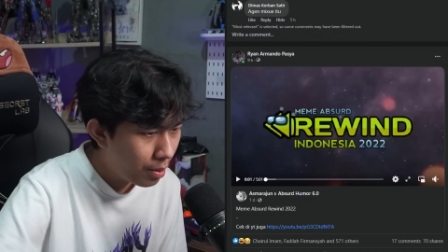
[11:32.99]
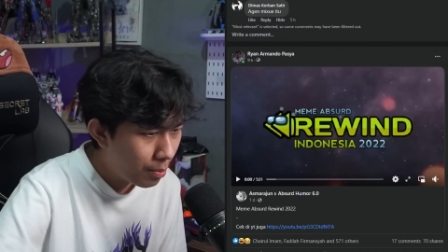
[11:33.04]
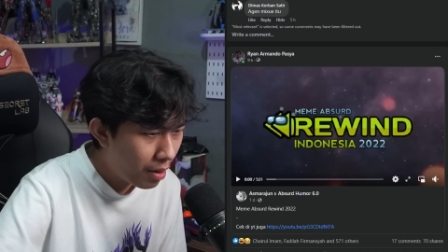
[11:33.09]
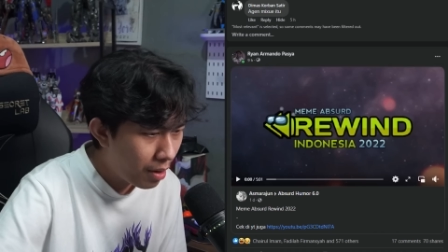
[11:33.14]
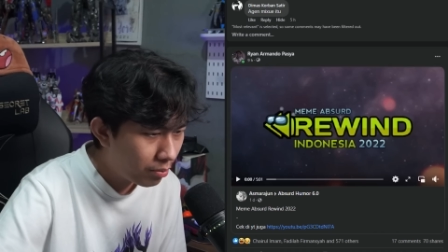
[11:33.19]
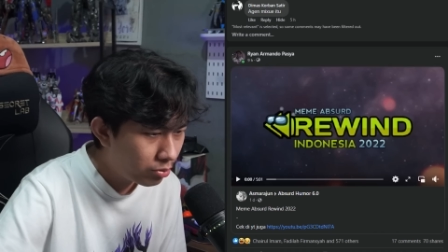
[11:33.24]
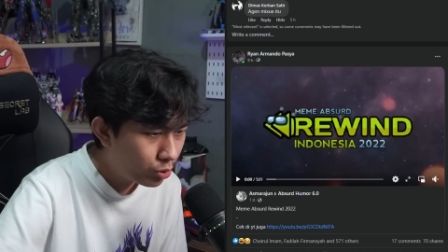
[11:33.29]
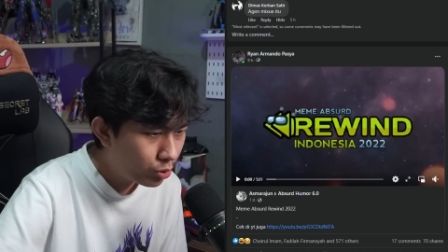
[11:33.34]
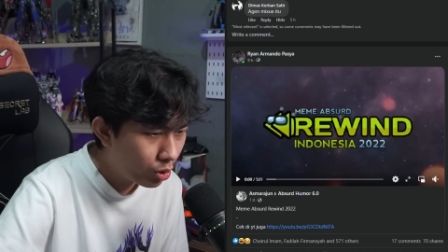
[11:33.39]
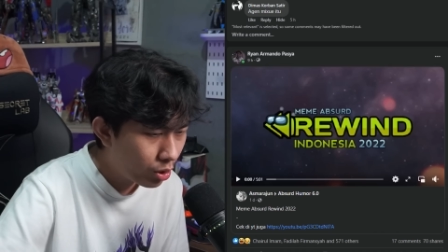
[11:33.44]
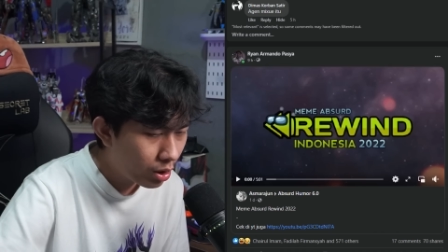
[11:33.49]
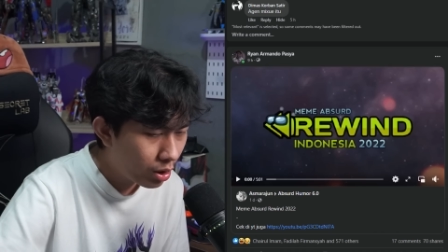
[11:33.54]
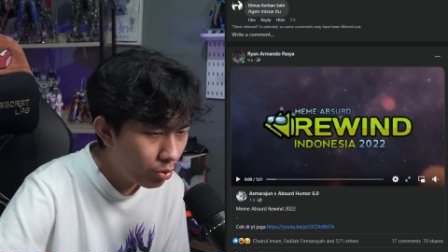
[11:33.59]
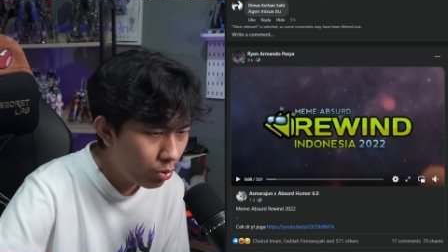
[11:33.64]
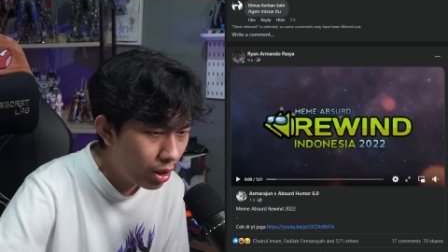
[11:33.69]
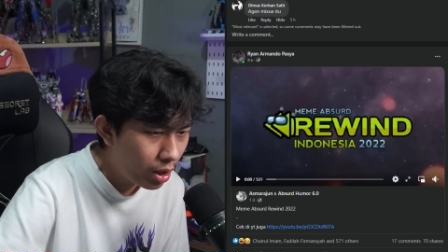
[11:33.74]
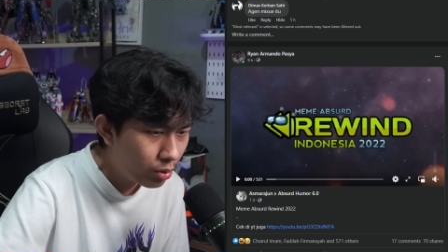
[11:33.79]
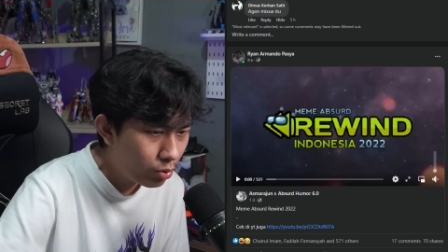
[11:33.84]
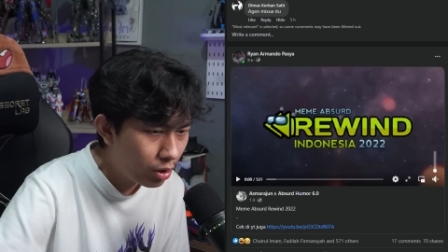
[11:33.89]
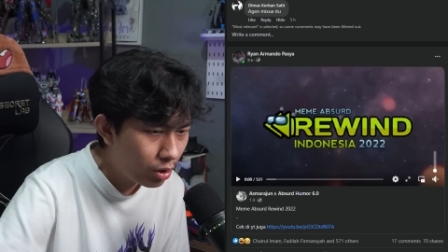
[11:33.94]
meme absurd
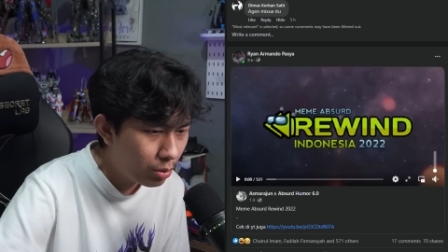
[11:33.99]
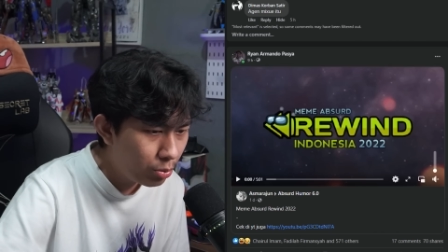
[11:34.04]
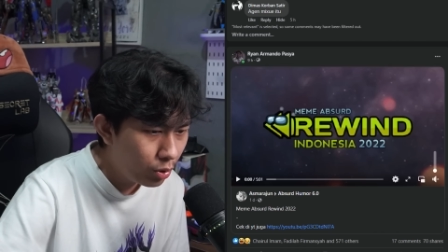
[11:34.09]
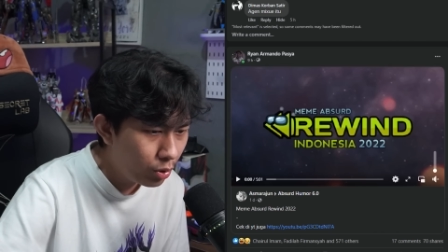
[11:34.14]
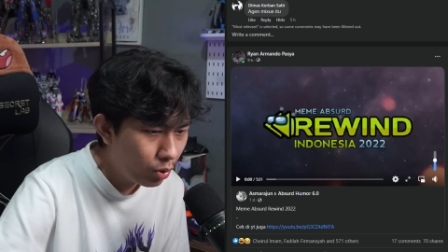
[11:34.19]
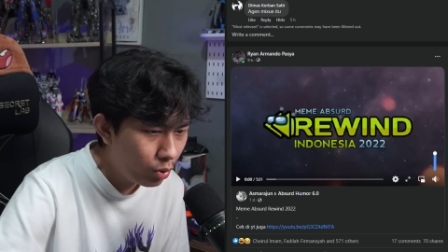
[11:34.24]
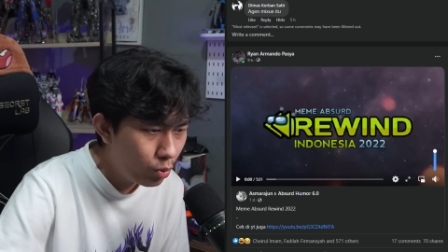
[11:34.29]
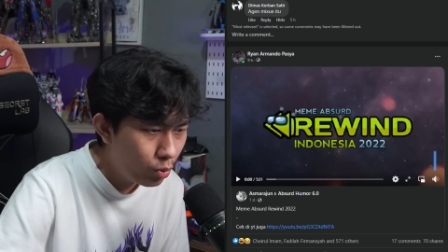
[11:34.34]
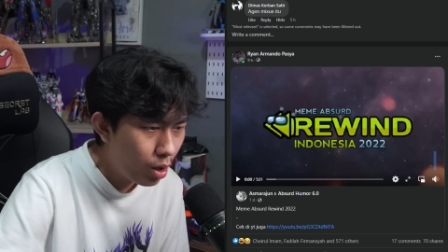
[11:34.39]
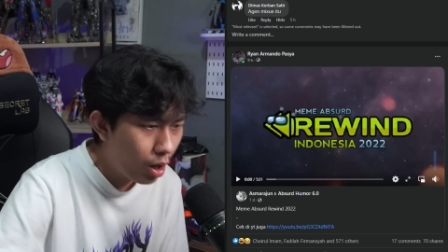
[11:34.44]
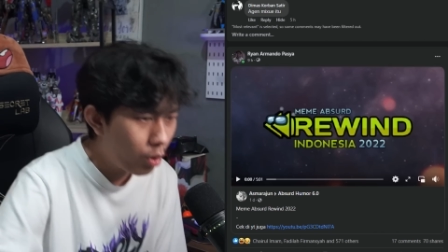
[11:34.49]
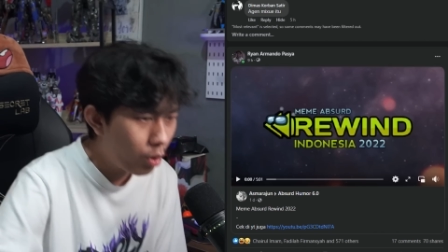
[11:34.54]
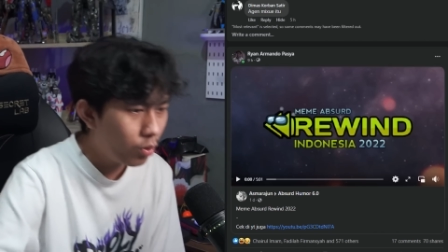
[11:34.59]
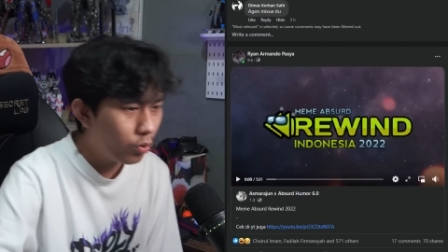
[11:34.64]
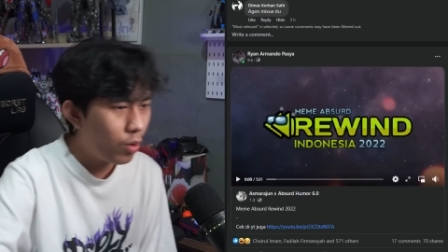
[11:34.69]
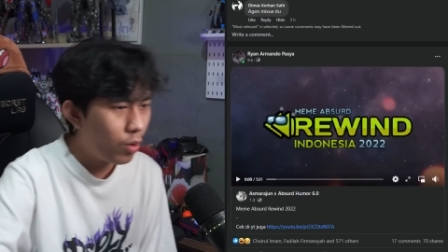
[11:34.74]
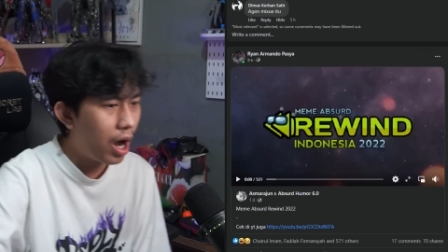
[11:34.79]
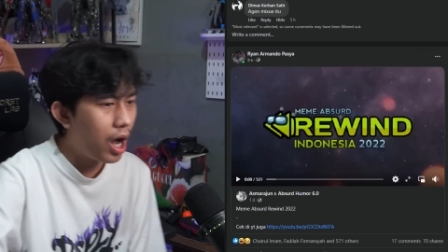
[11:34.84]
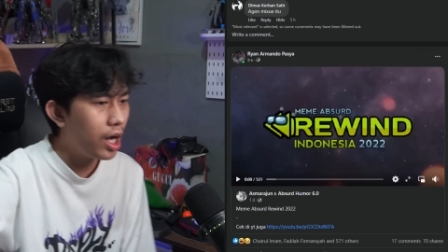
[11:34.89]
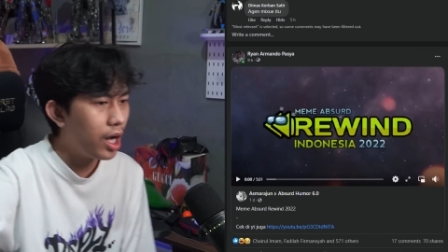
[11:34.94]
rewind
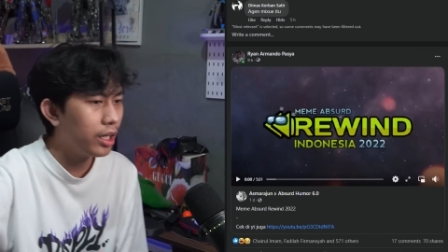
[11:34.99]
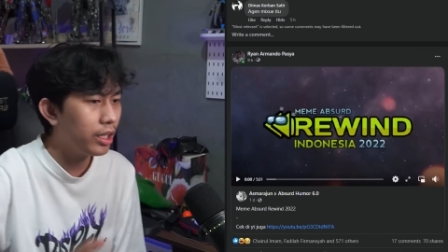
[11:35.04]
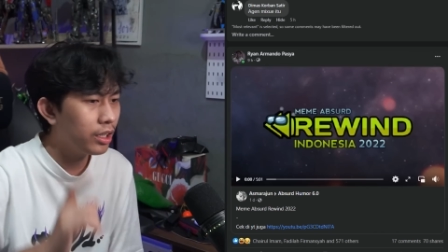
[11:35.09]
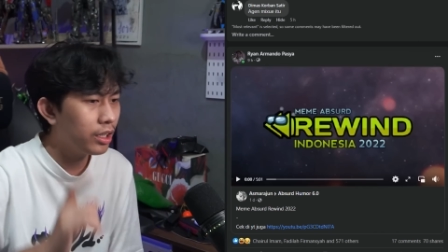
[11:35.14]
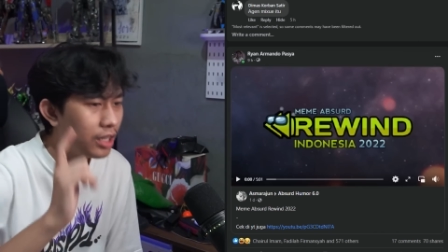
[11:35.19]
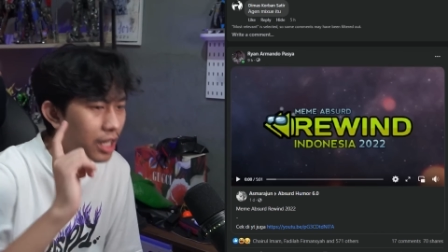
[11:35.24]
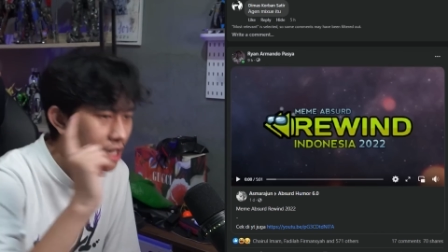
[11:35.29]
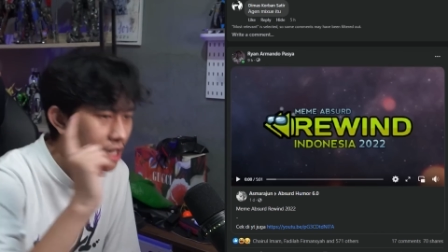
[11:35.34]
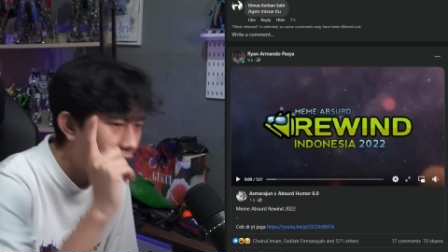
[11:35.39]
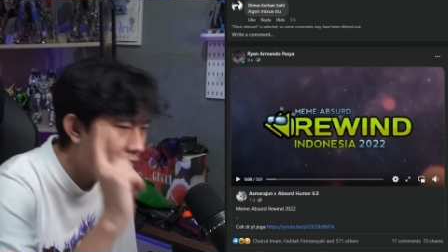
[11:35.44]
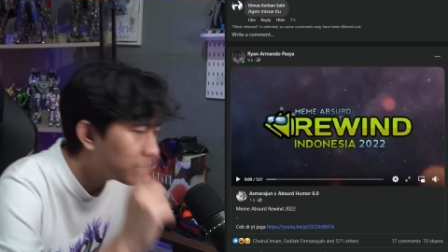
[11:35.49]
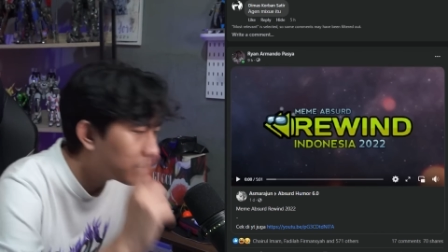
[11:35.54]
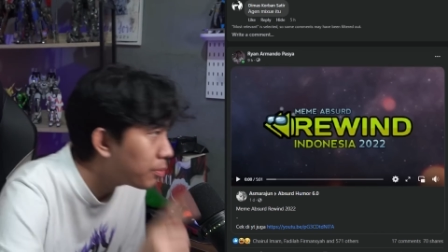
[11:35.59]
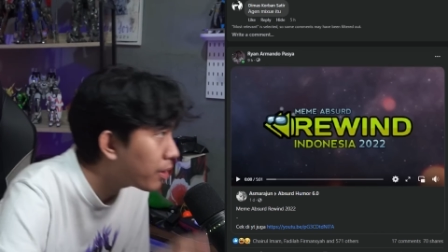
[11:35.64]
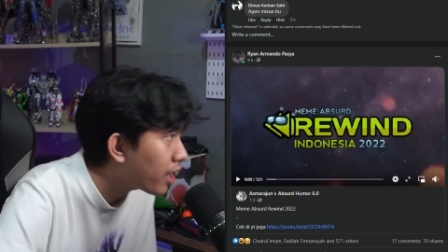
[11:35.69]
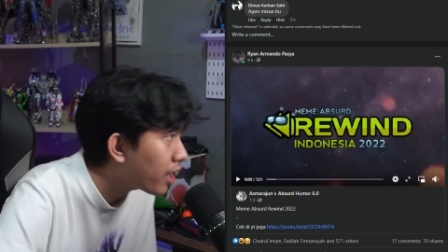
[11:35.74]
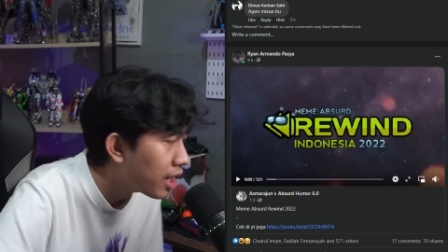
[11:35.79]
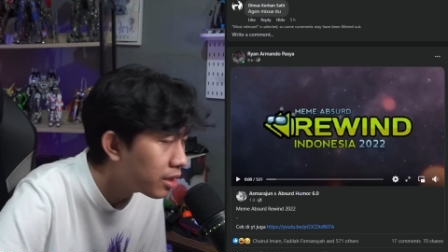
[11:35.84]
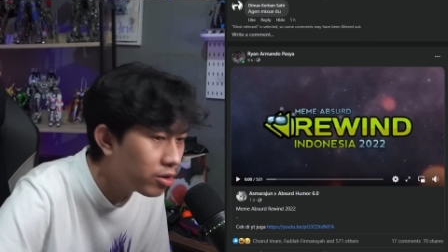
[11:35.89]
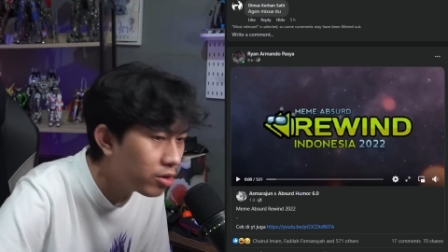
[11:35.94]
2022 wah ini dari
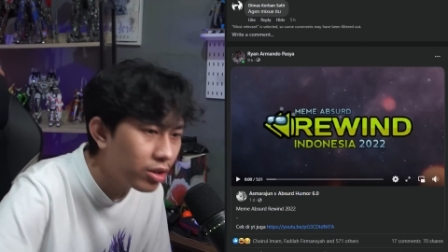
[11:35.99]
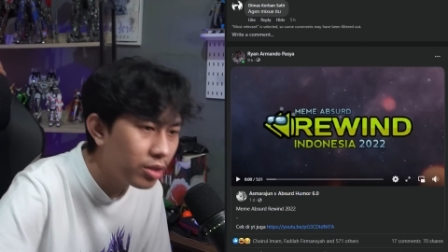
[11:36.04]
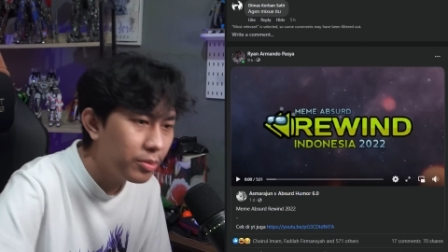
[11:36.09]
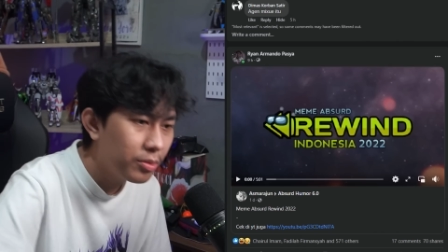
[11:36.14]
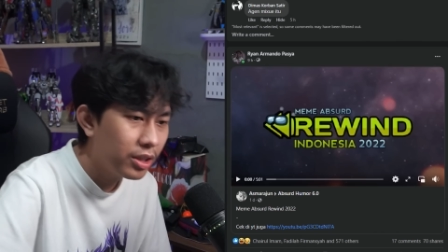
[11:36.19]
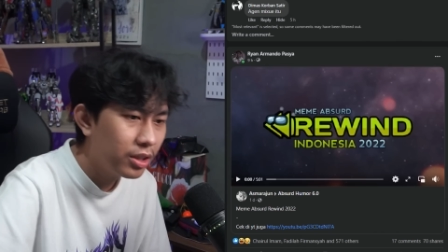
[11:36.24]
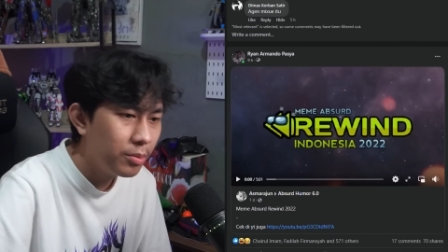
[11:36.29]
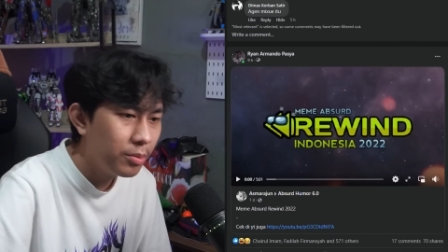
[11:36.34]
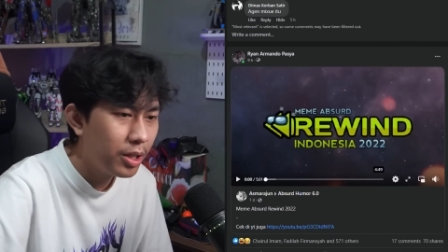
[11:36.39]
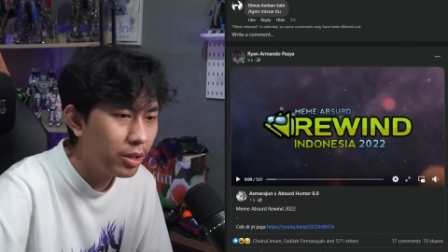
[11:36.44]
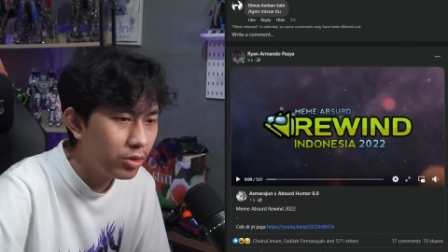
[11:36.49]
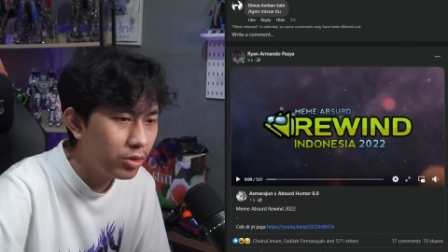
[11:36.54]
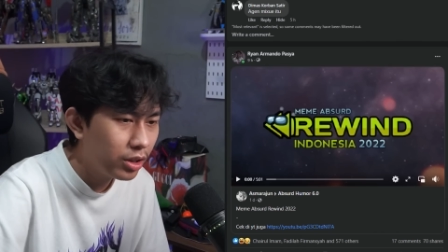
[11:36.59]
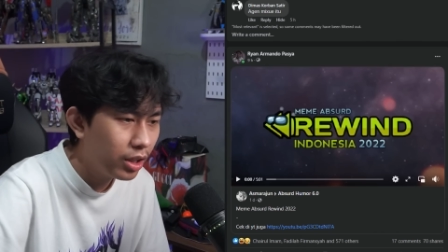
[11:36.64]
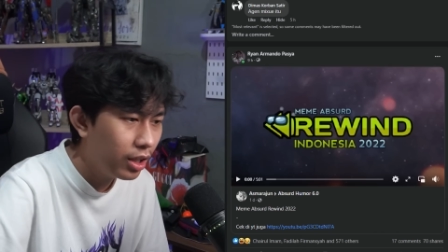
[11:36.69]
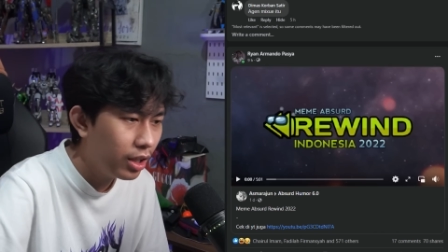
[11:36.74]
Asma Rajun nih biasanya bagus